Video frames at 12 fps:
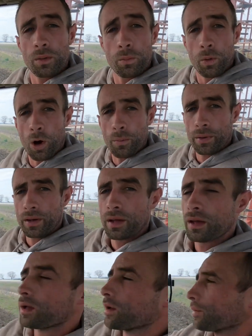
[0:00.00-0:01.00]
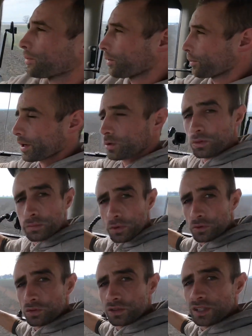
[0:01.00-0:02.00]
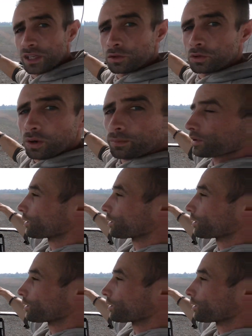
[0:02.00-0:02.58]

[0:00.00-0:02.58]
propre. Bon, par contre, pour tout ce qui est courbe,